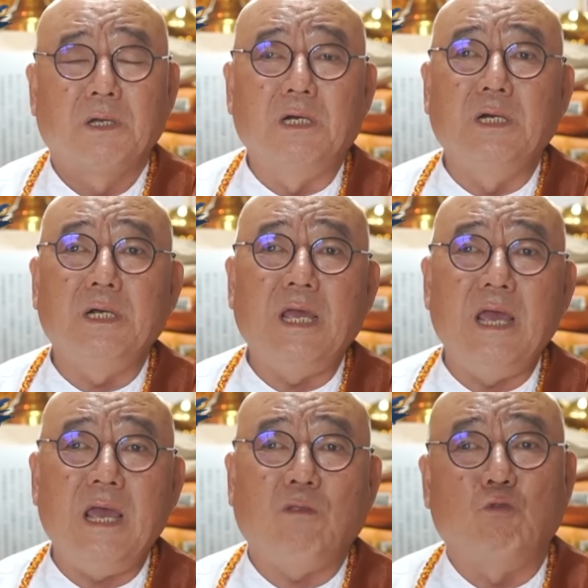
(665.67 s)

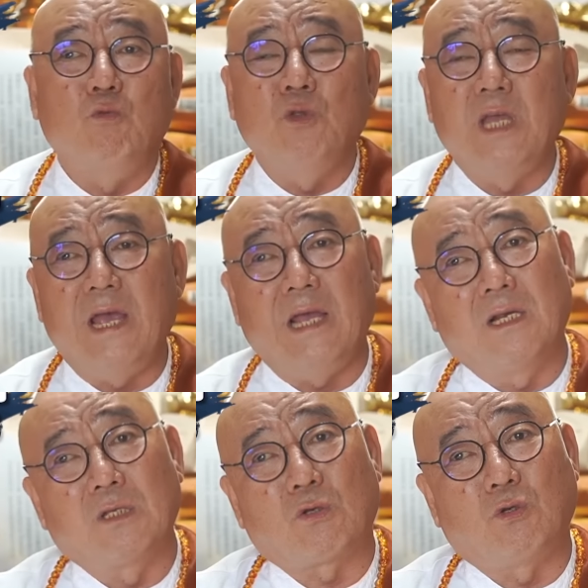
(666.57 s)
그예두 분
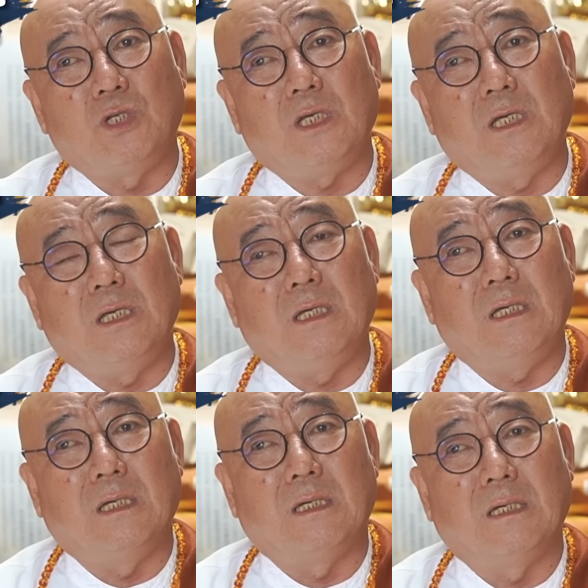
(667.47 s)
예에는
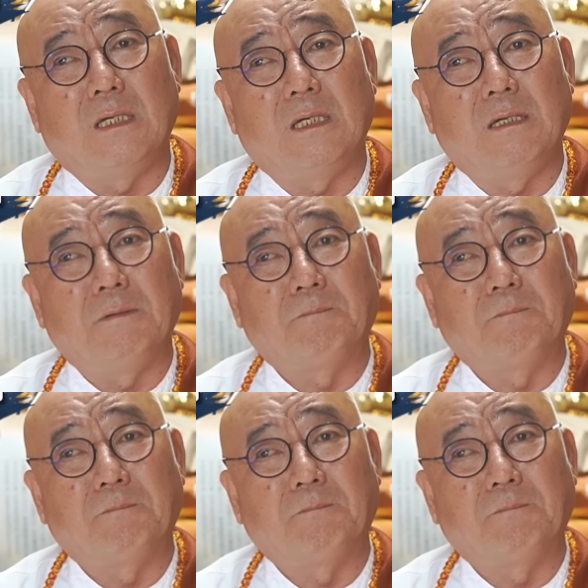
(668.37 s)
솔직히